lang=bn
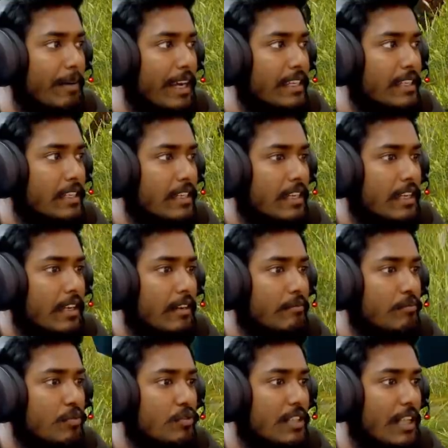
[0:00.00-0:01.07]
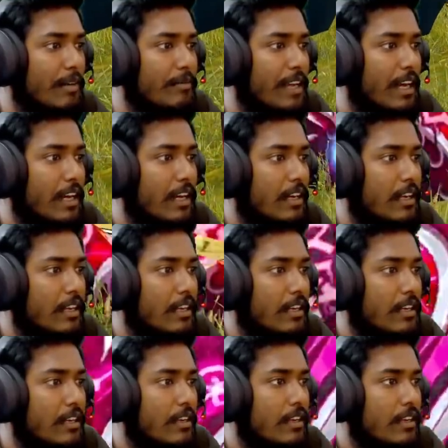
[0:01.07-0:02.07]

ভাই বুঝলাম না আমি